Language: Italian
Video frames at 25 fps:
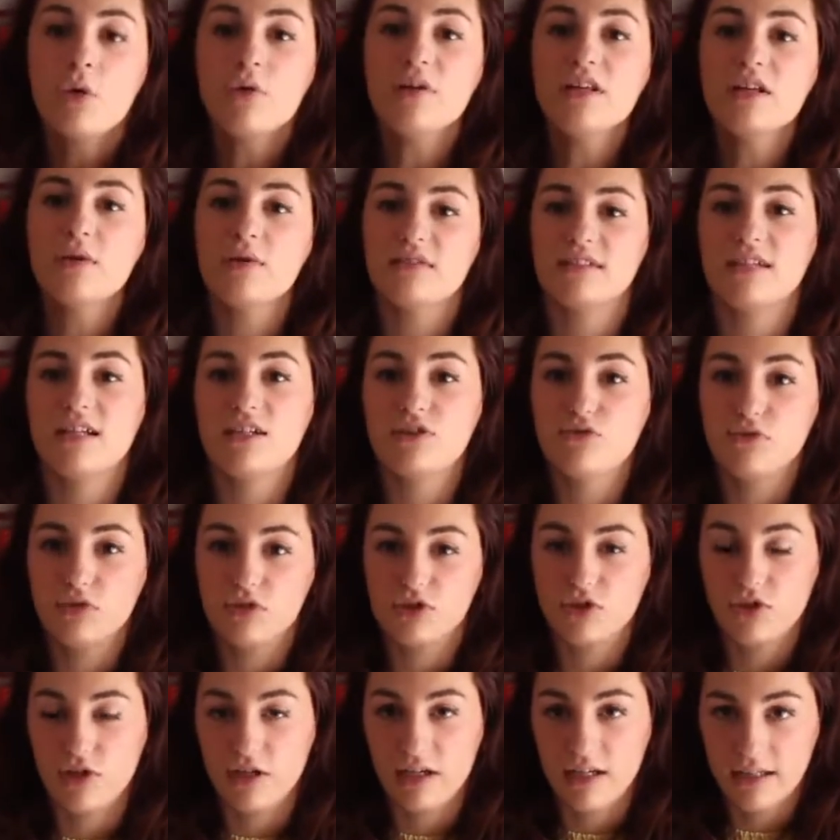Quindi questa è la
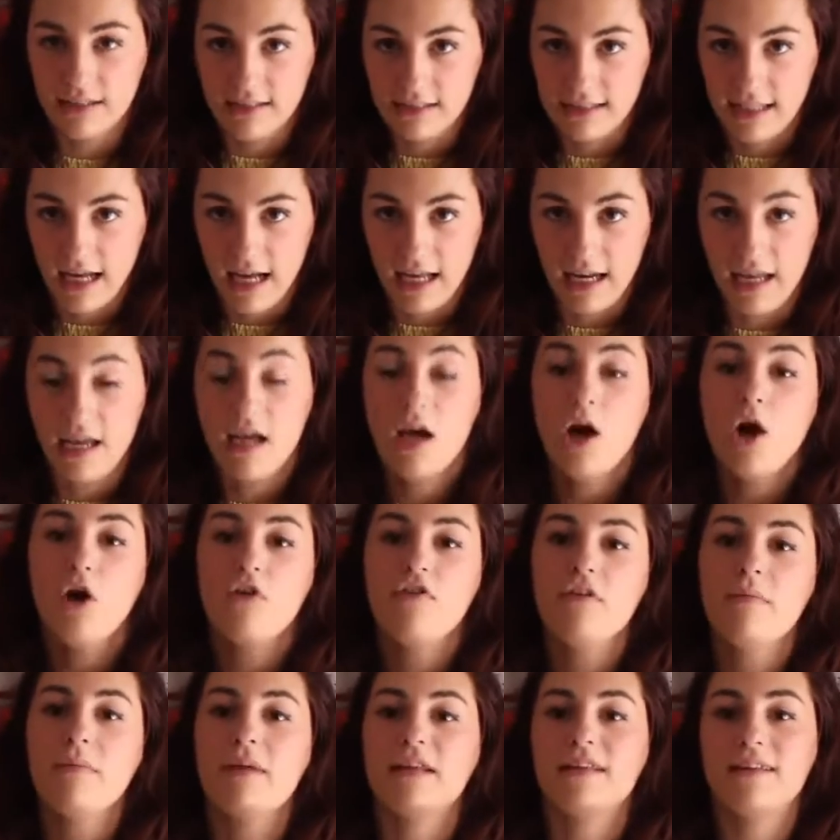situazione iniziale.
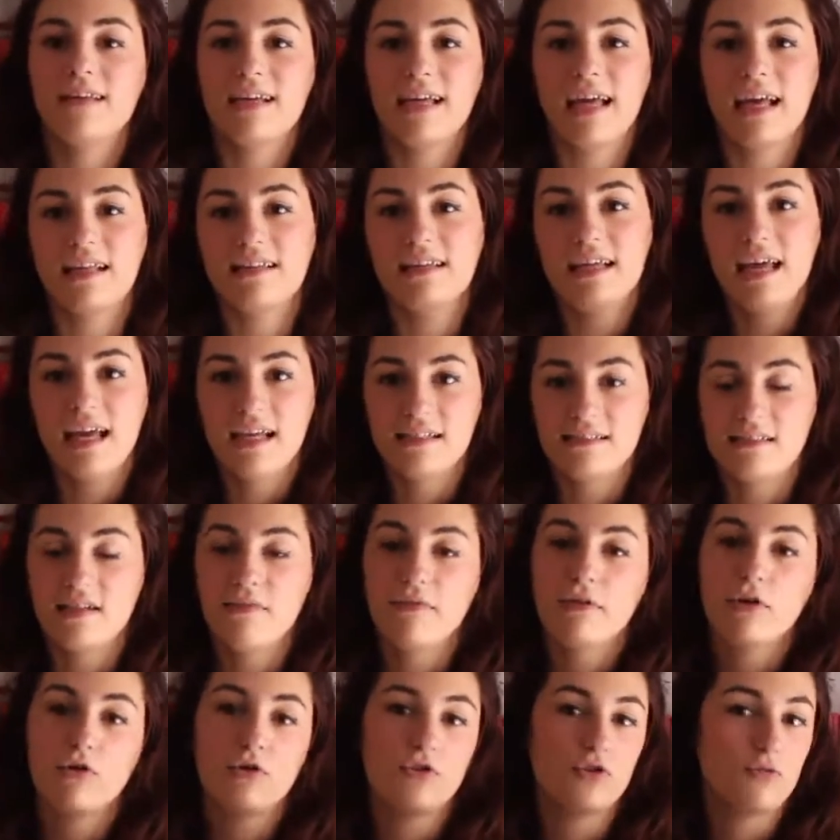Ovviamente Katie e
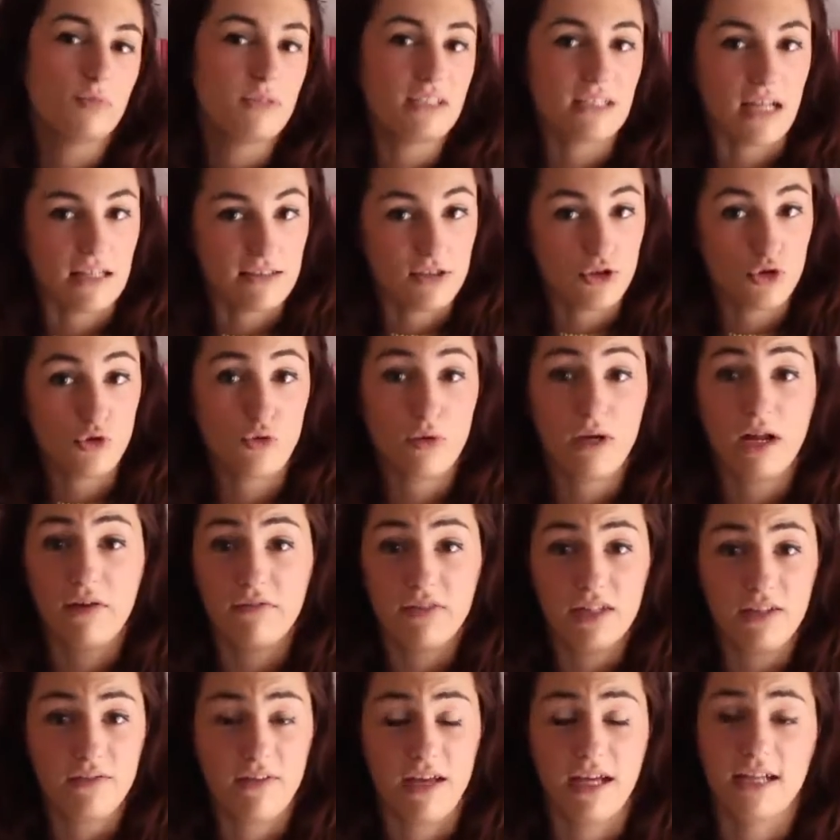Ezra vengono smistati su due
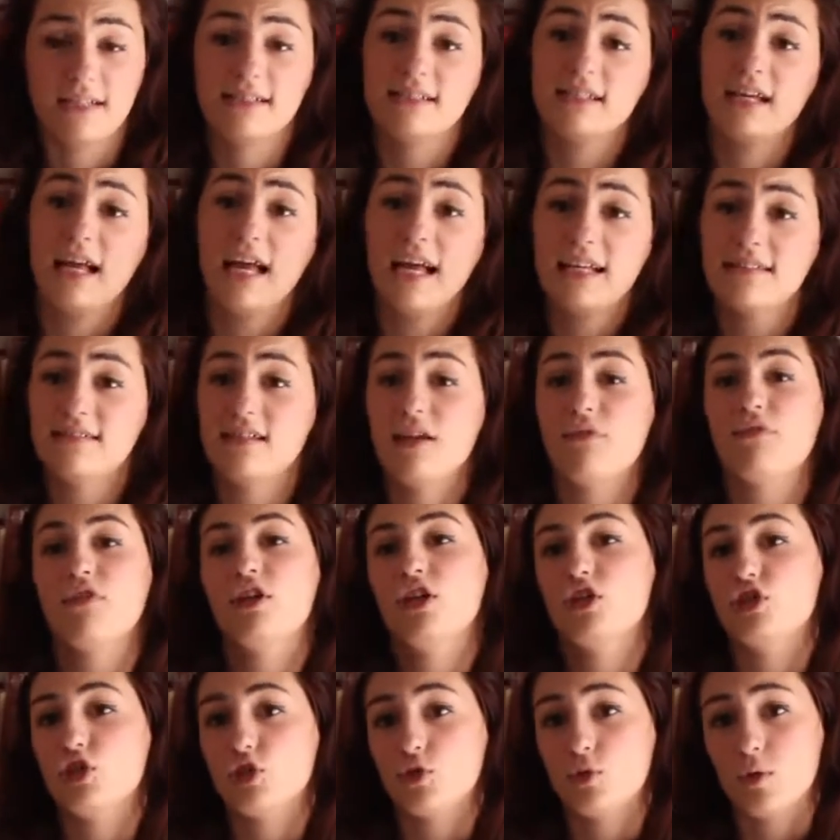navi diverse. Ezra
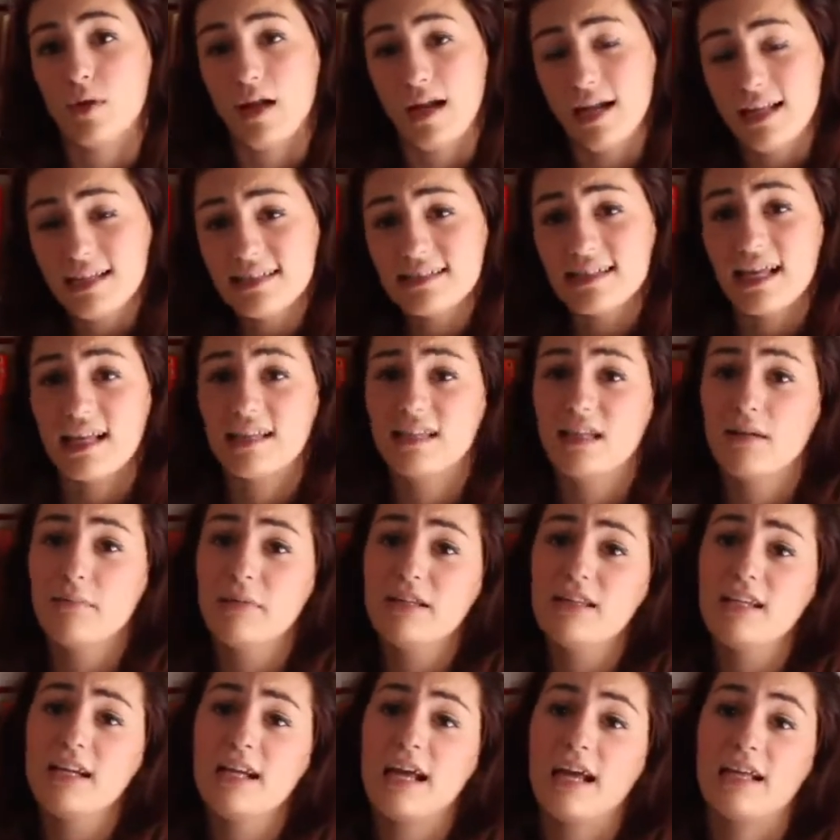finisce sull'Alexander
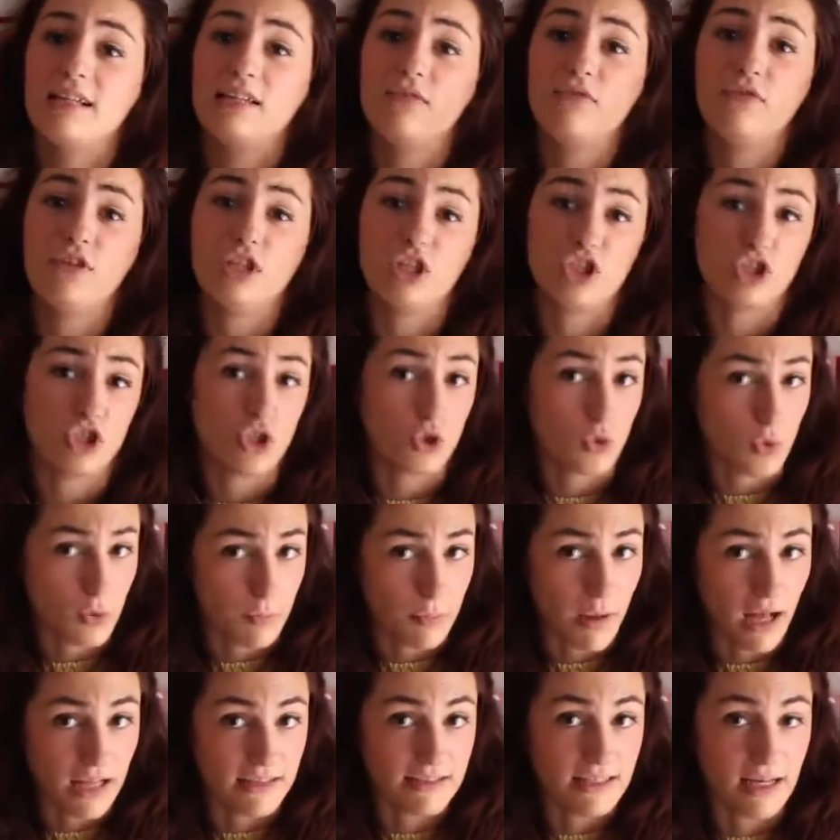mentre Katie finisce su
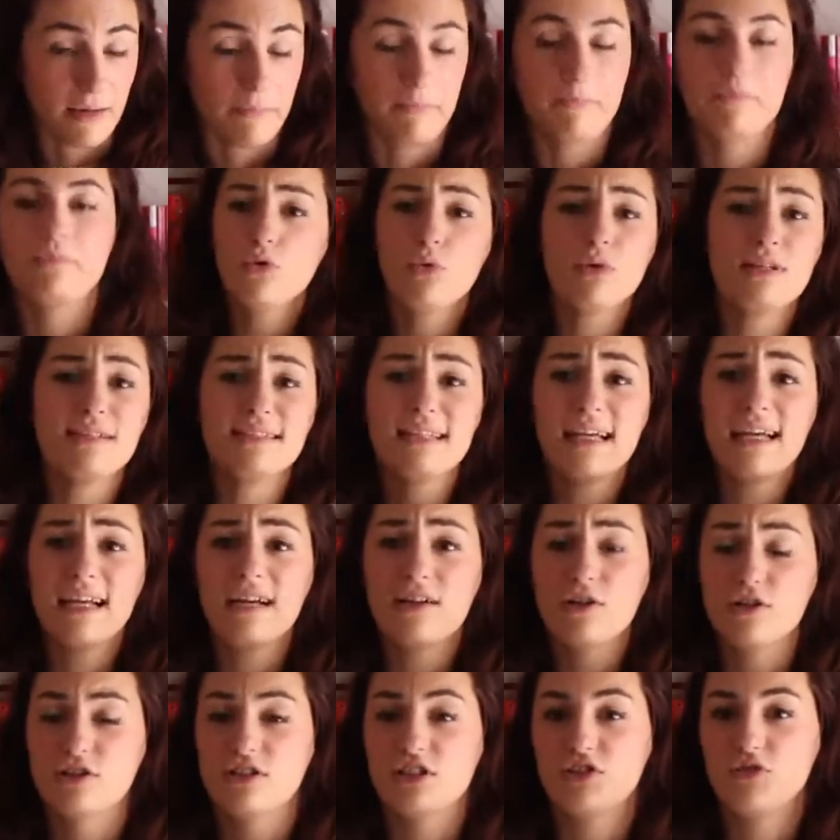Ipatia. Questa è
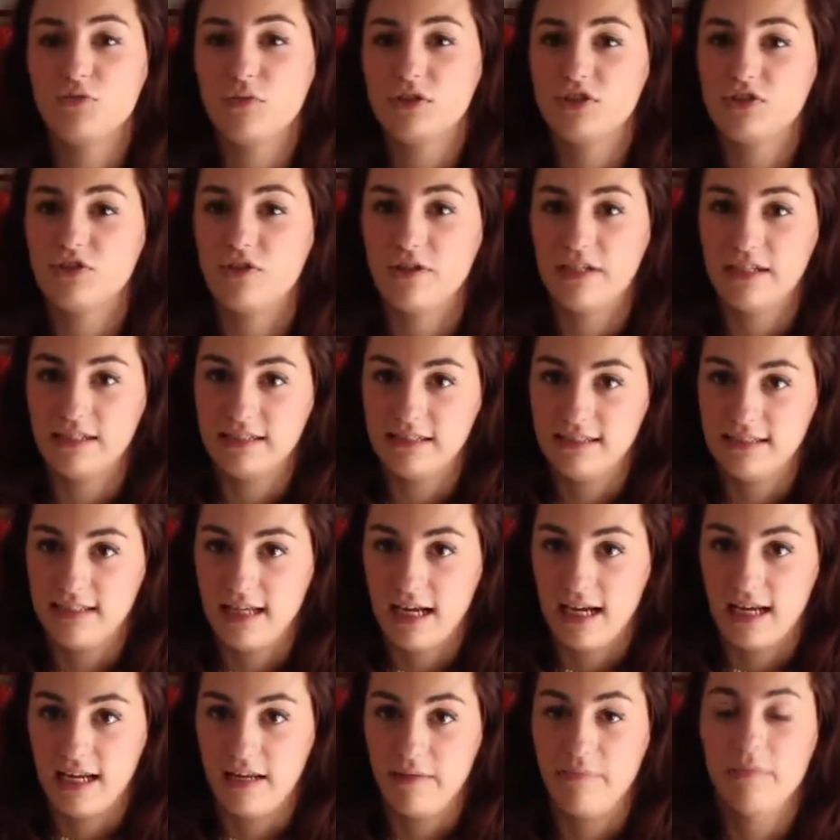la nostra situazione
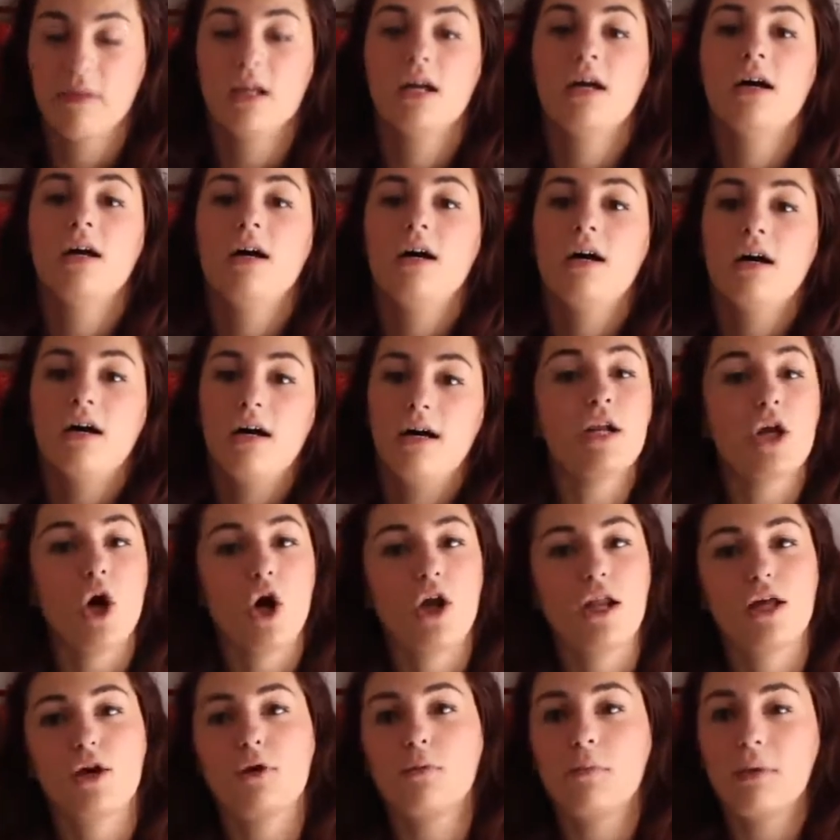iniziale
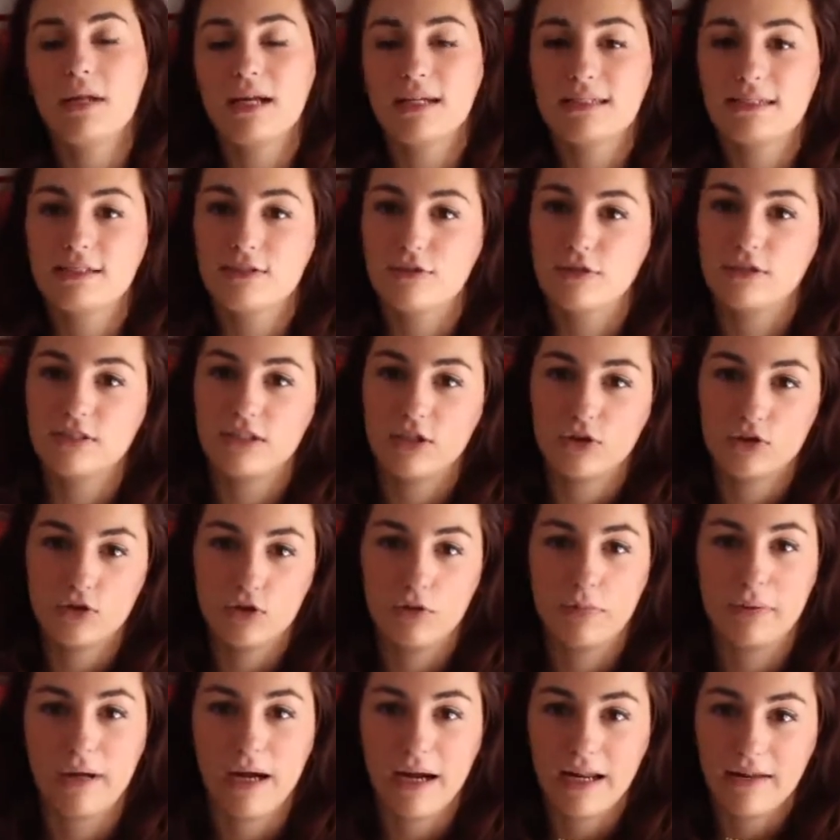però le complicazioni stanno
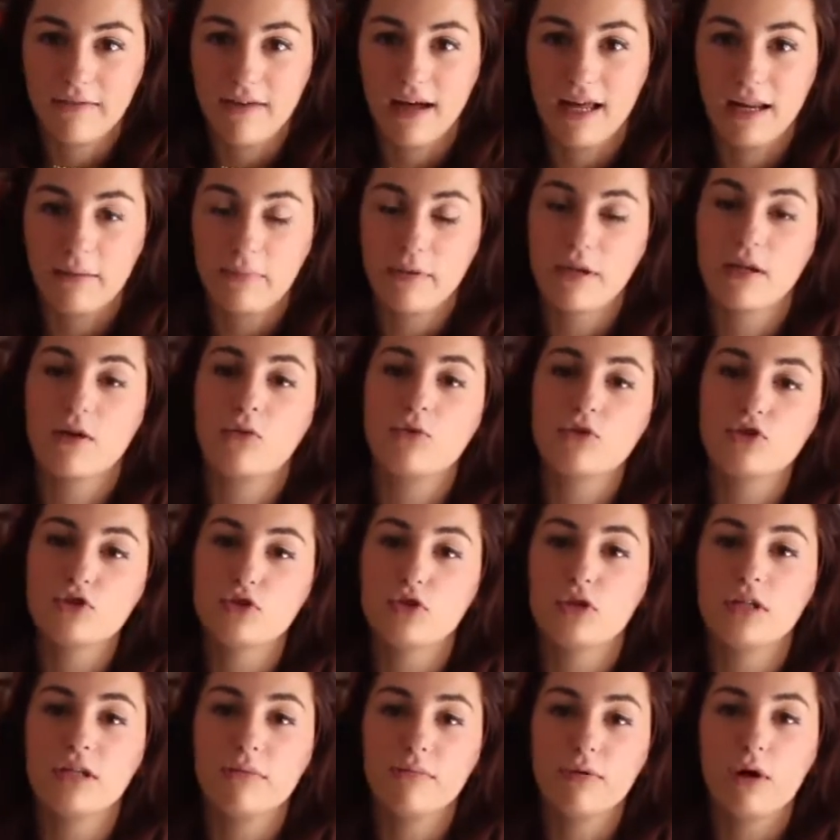solo per arrivare perché
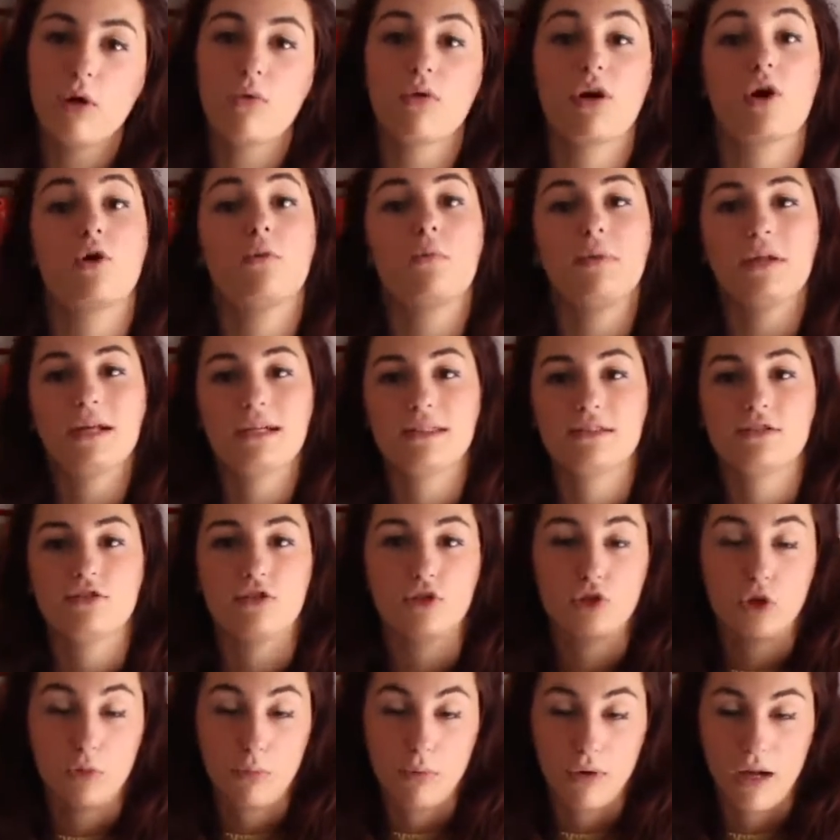questo libro ha una
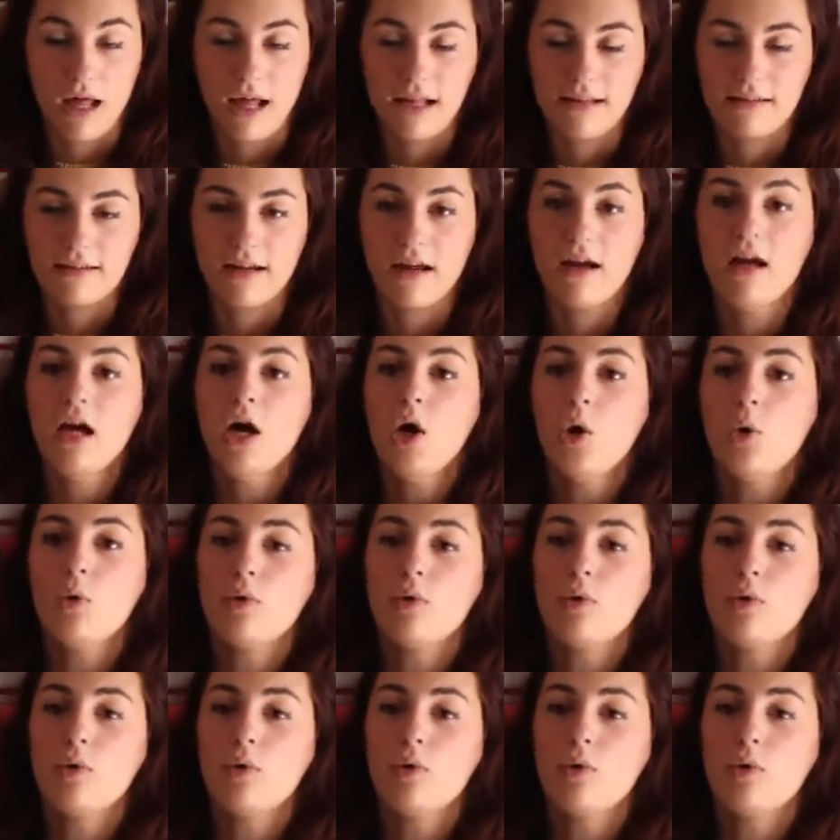complicazione dopo l'altra.